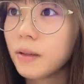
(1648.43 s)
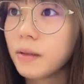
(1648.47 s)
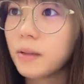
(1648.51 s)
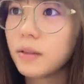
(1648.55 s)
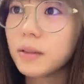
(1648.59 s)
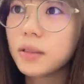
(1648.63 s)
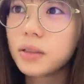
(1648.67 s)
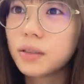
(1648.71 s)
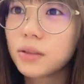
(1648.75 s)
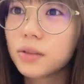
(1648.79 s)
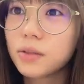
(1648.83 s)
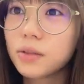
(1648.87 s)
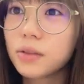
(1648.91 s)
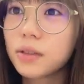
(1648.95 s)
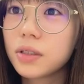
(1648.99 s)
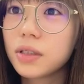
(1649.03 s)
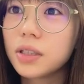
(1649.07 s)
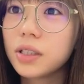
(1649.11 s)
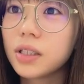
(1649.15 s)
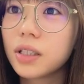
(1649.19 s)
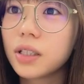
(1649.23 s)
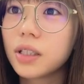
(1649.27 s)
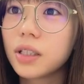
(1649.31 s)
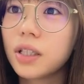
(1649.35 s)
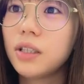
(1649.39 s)
私そっ
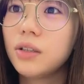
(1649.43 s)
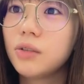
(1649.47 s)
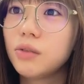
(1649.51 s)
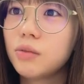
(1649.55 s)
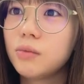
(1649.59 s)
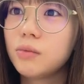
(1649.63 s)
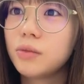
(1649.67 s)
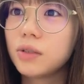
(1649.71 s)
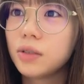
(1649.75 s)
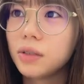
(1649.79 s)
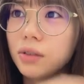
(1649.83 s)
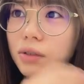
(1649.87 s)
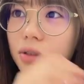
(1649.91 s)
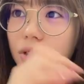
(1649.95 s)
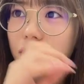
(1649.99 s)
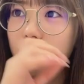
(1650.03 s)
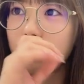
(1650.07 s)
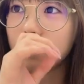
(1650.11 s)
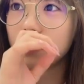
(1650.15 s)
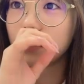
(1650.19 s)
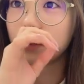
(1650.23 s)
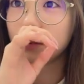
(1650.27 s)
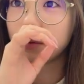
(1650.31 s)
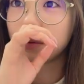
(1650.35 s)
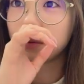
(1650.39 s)
ちじゃないと思うんだよね多
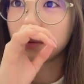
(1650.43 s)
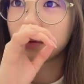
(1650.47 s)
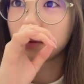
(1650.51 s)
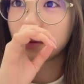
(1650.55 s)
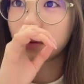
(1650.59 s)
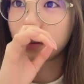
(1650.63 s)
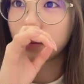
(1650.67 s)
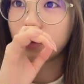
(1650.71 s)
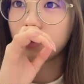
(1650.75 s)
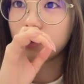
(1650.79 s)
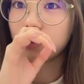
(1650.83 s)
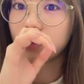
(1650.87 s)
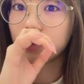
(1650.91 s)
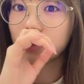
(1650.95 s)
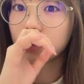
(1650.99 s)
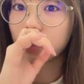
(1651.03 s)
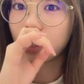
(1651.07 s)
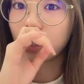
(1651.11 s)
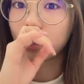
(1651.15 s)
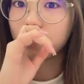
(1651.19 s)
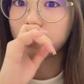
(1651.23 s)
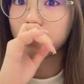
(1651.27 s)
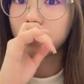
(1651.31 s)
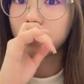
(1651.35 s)
分自分の顔のタイ